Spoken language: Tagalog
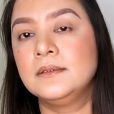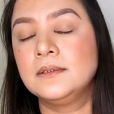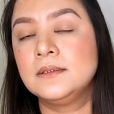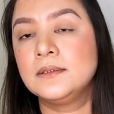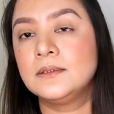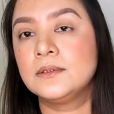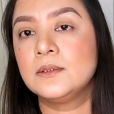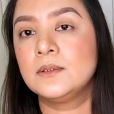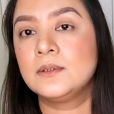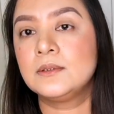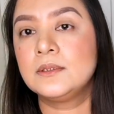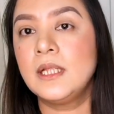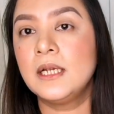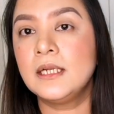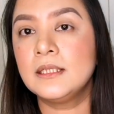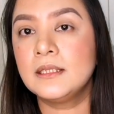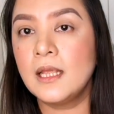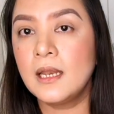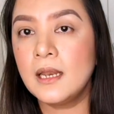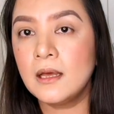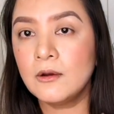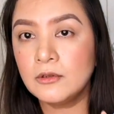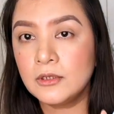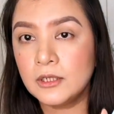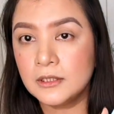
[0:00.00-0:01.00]
So,
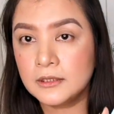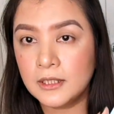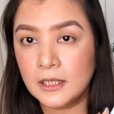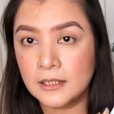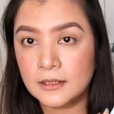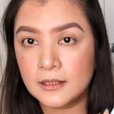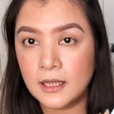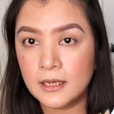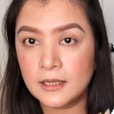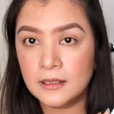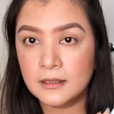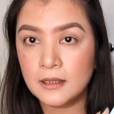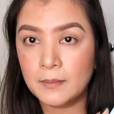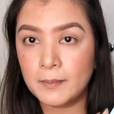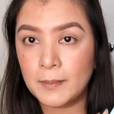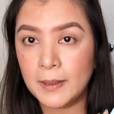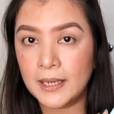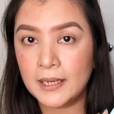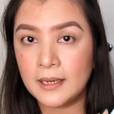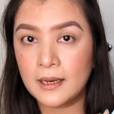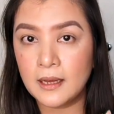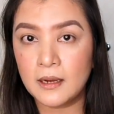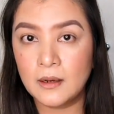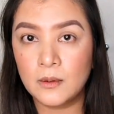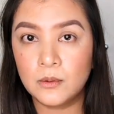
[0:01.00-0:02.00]
daldal ko ng daldal, hindi
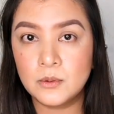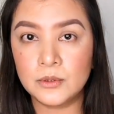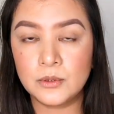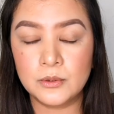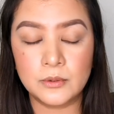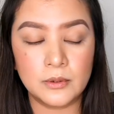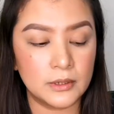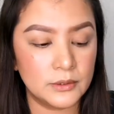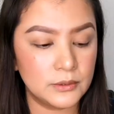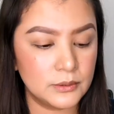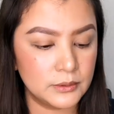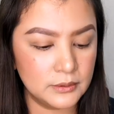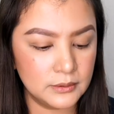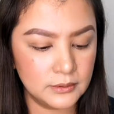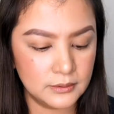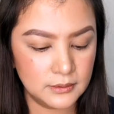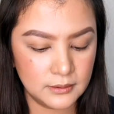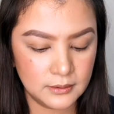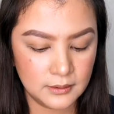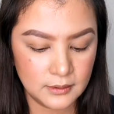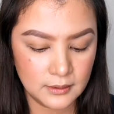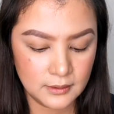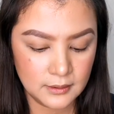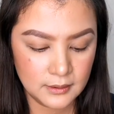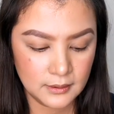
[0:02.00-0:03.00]
pala naka-on yung ano,
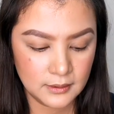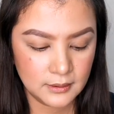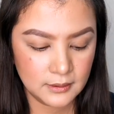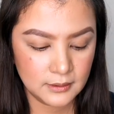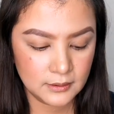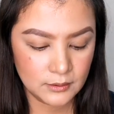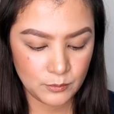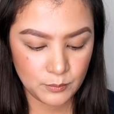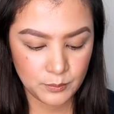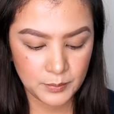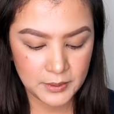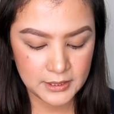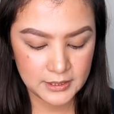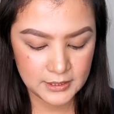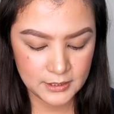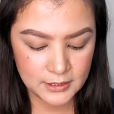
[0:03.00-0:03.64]
yung,